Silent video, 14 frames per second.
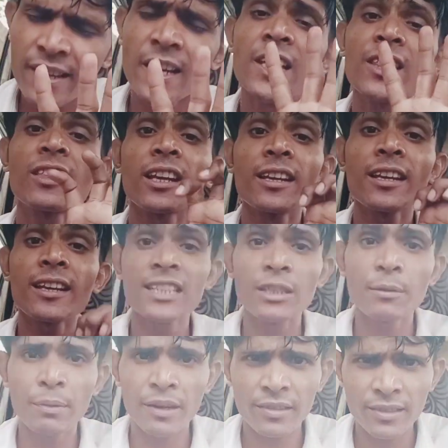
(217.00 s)
ही तरीक़ा से
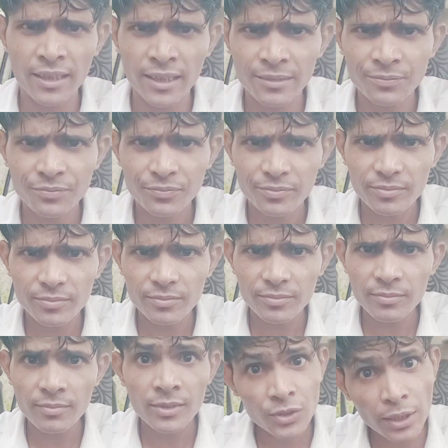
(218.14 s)
पढ़ते हैं
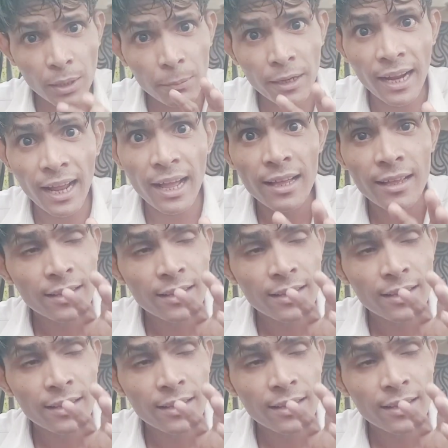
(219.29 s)
सबका